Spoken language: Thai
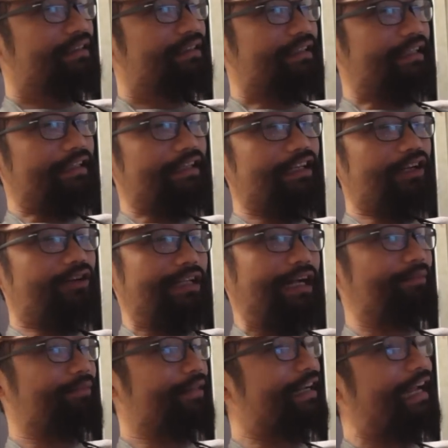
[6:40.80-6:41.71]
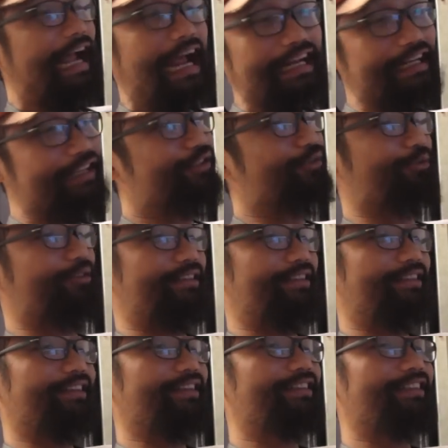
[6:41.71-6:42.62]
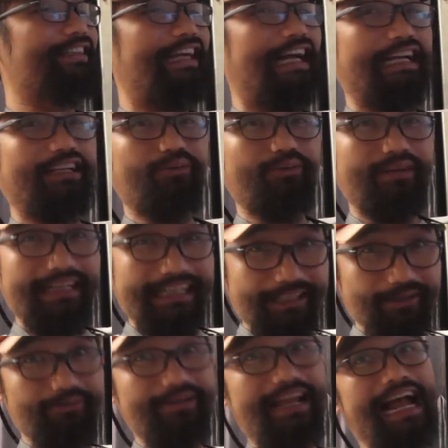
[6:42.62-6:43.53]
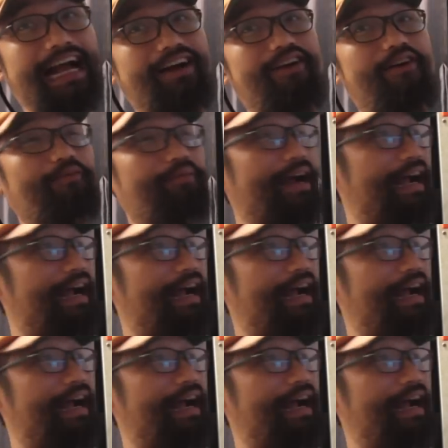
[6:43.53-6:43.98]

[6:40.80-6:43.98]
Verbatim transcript: สิ่งที่เราทำได้ง่ายที่สุดก็คือการต้องลื้อทุกอย่างออก